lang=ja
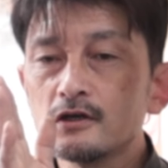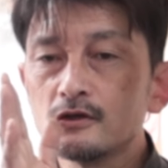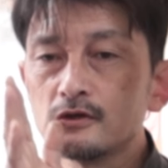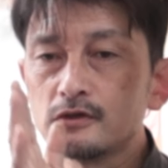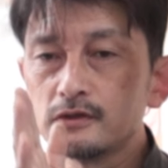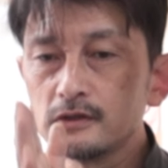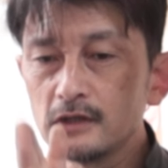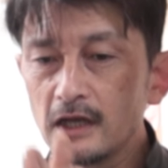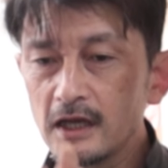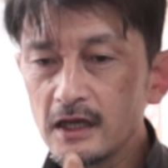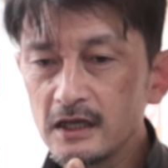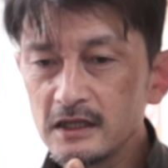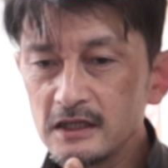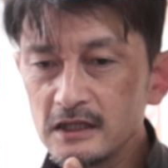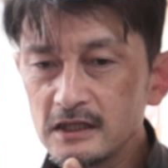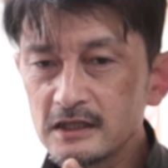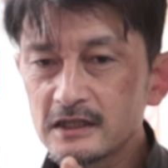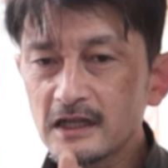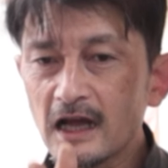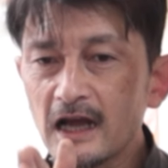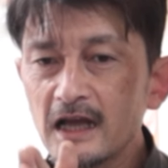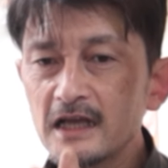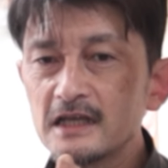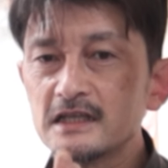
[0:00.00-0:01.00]
フレ
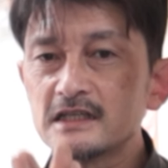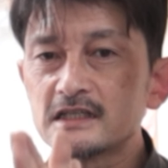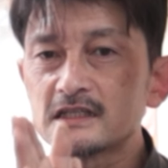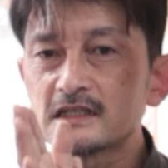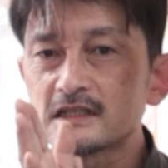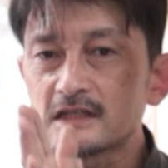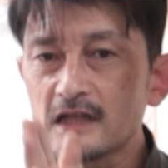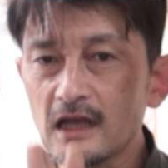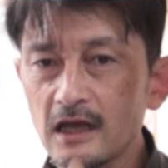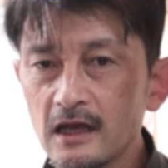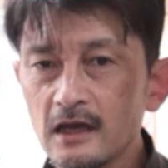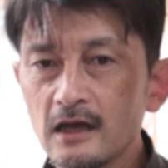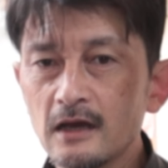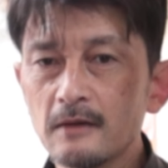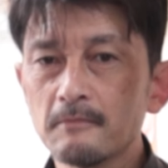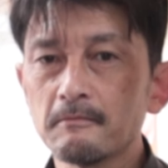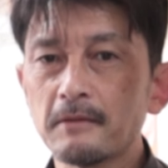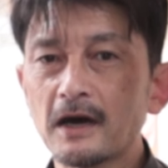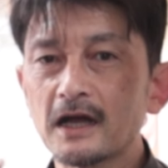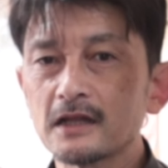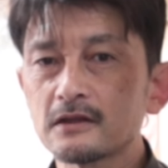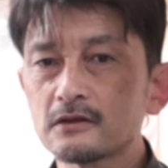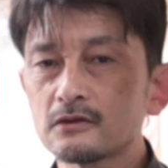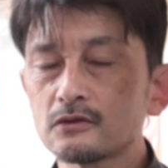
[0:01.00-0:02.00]
に対して
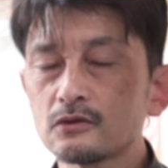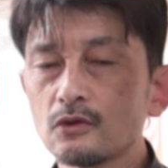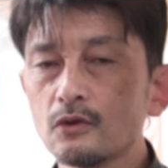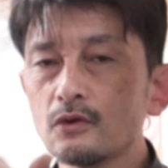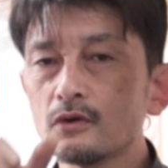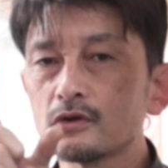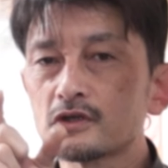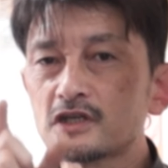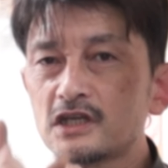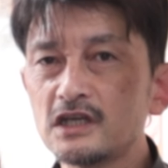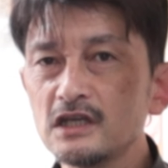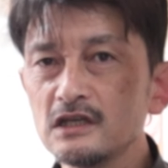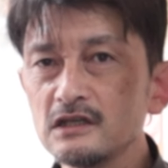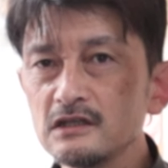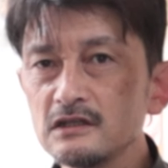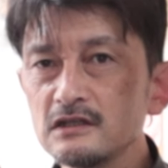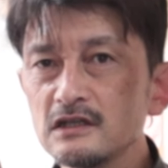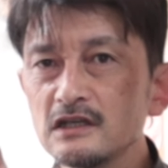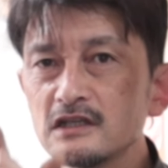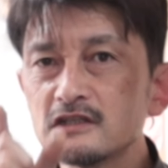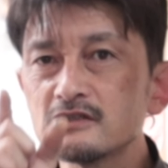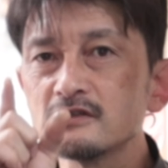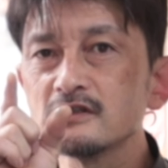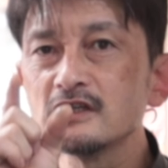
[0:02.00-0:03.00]
パッドを
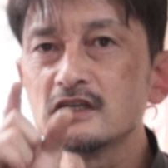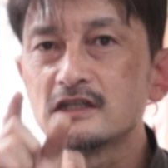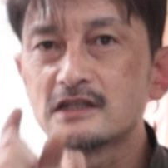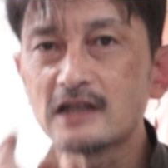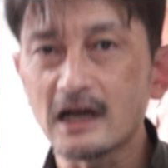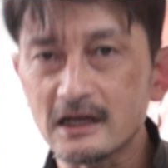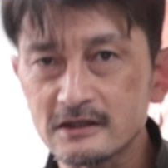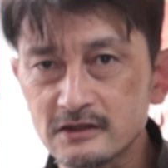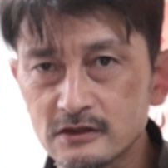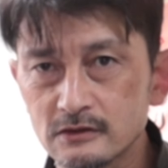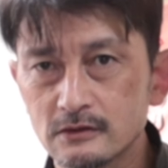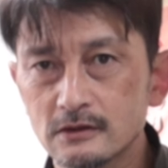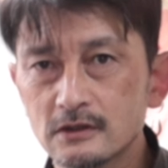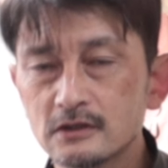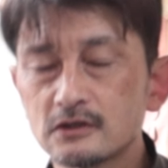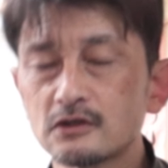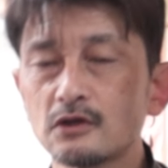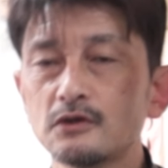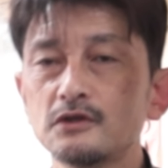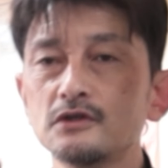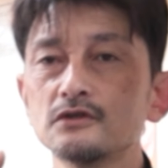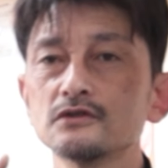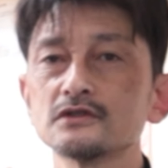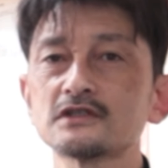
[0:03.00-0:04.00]
均一に出す
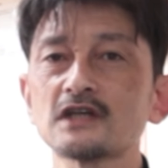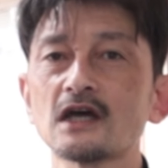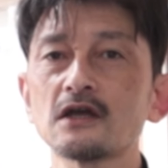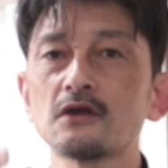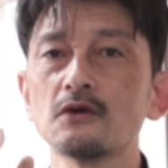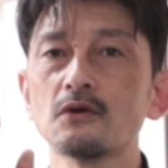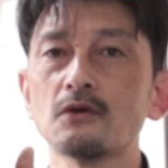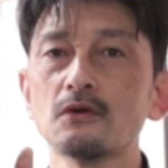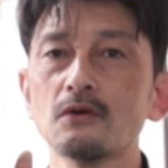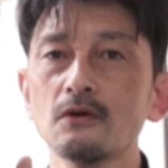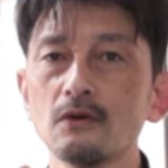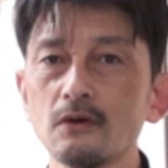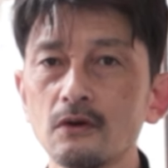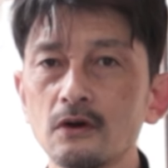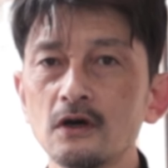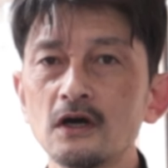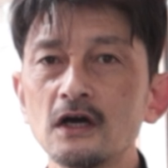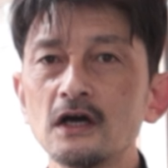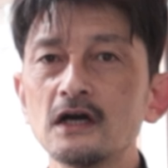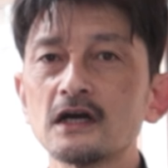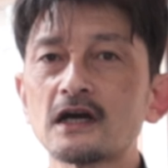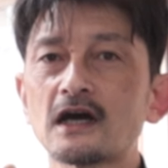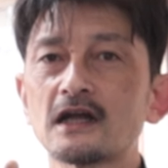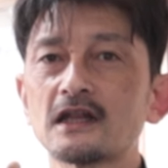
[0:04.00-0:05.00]
という作業を
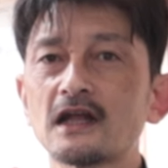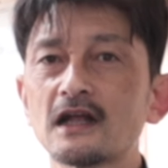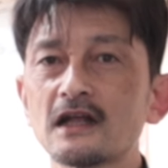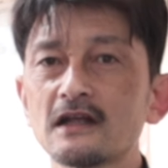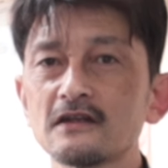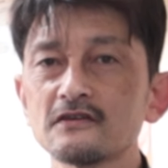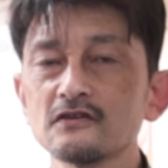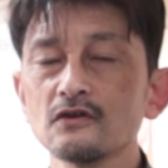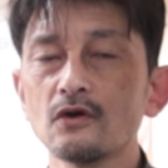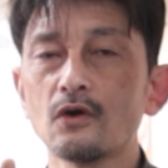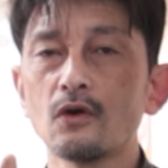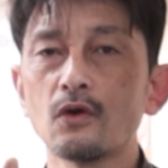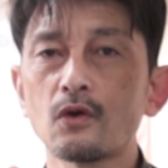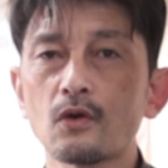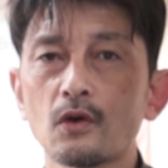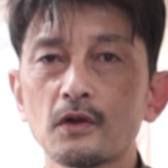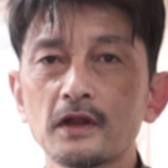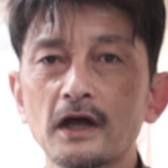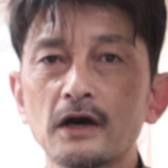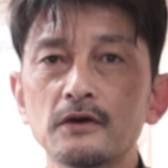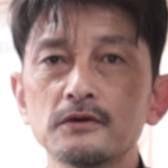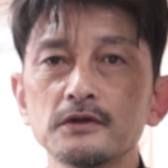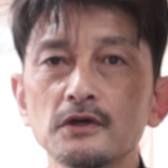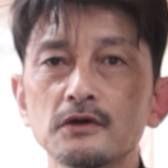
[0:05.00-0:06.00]
必ず行
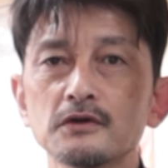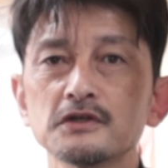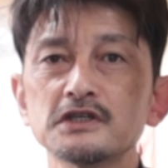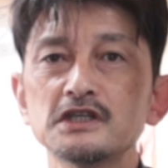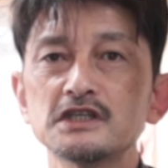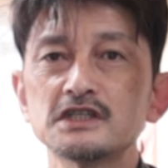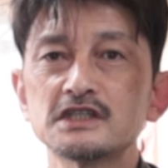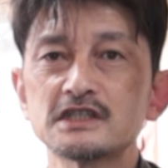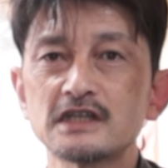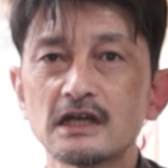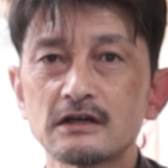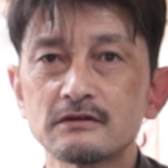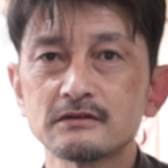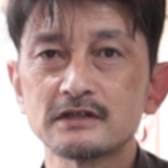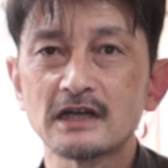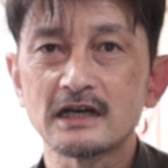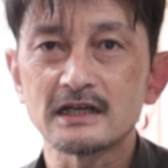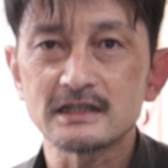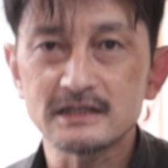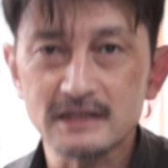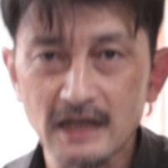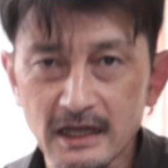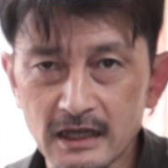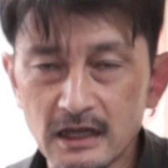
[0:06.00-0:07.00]
うようにしてく
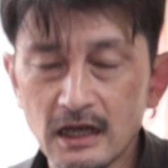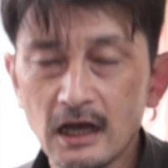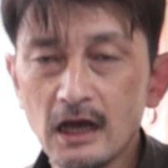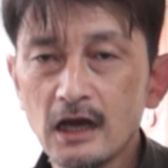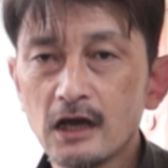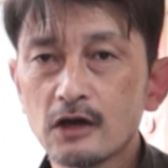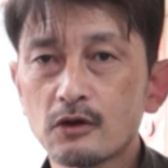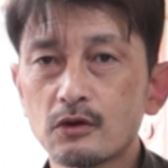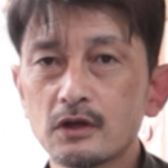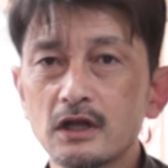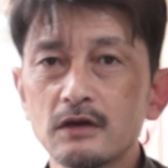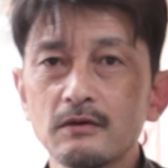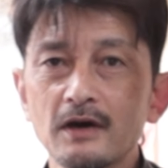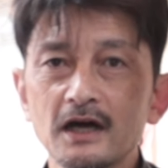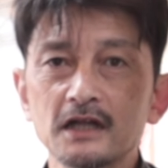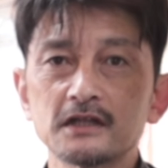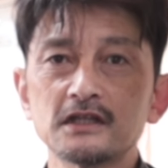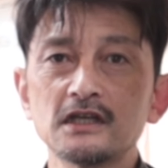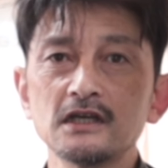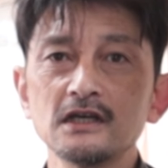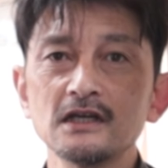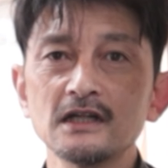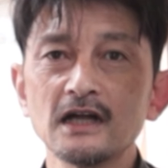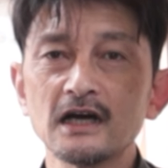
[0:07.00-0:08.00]
ださい。これ
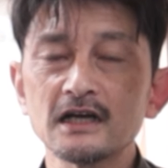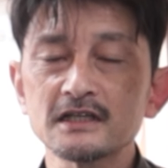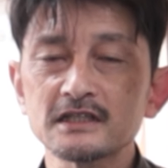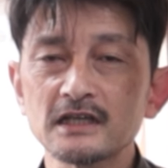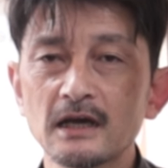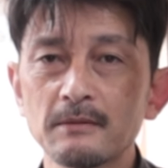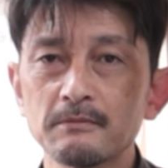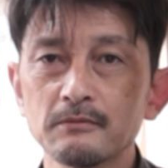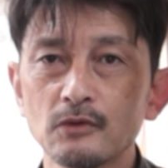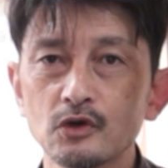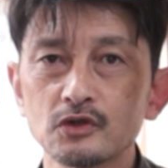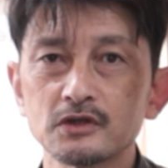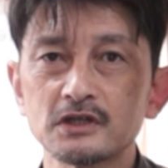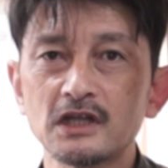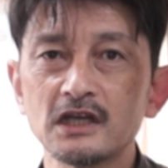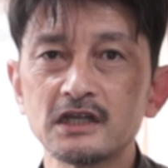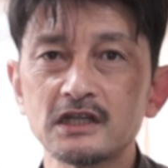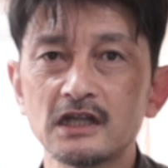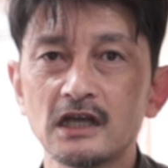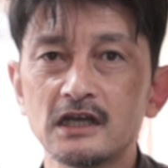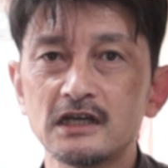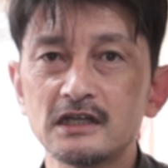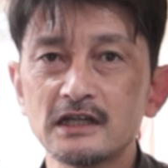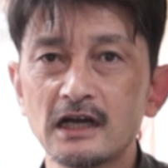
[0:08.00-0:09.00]
はディーラーさんもで
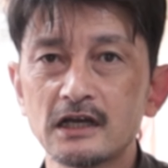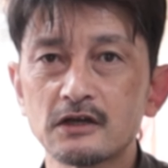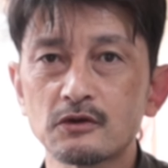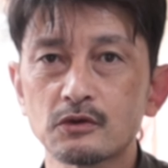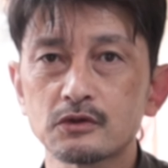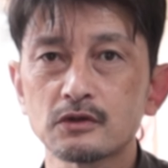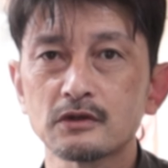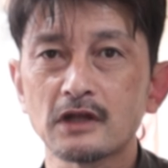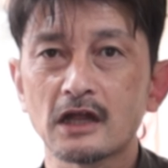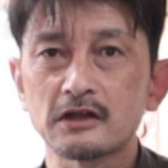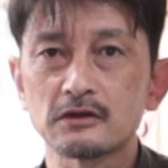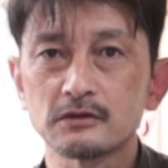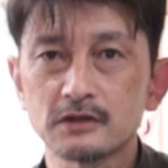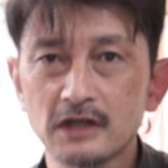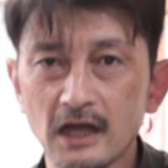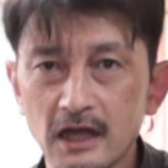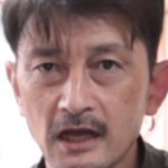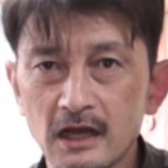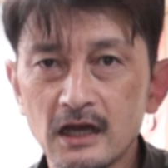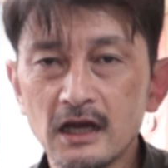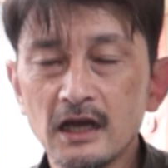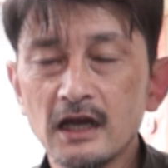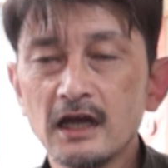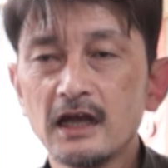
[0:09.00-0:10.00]
きていないことなの
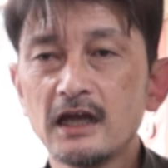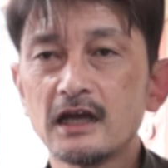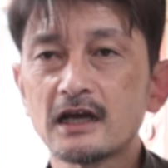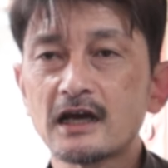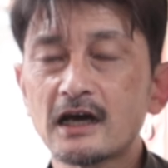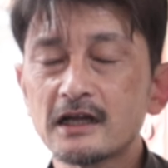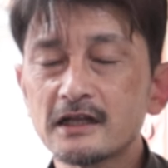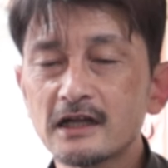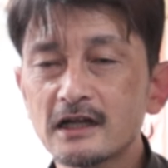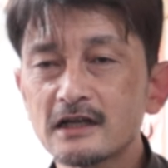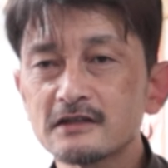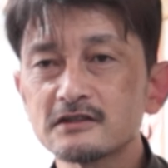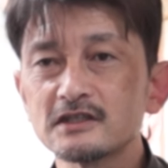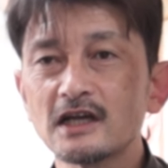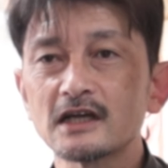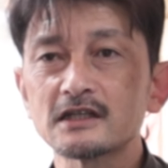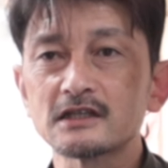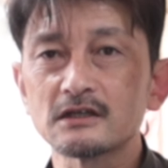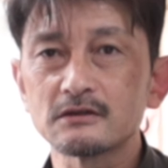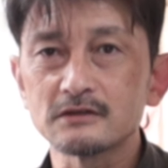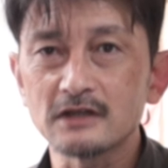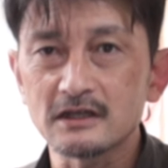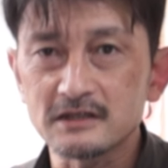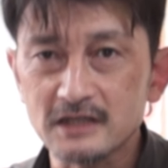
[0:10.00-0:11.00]
で、必ず
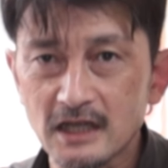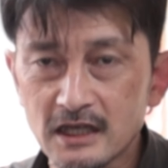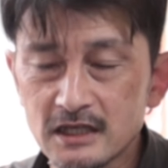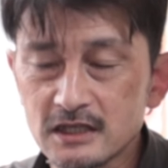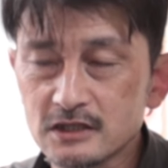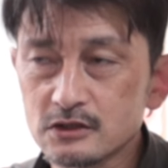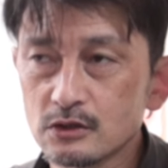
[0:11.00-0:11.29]
やってください。